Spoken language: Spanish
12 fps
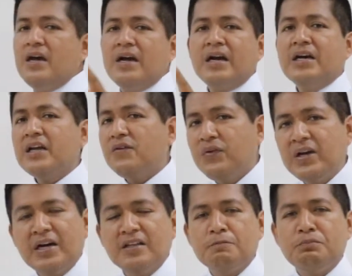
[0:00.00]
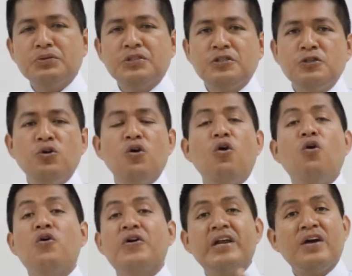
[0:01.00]
gráfica de posición
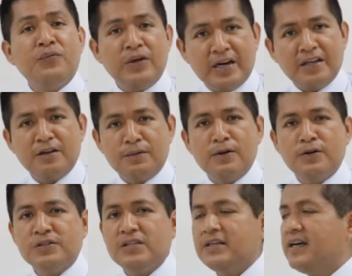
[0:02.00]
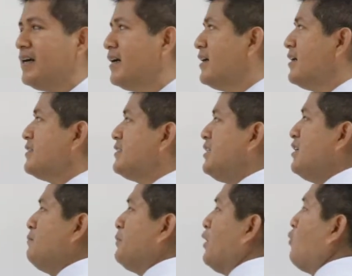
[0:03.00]
o gráfica de velocidad, siempre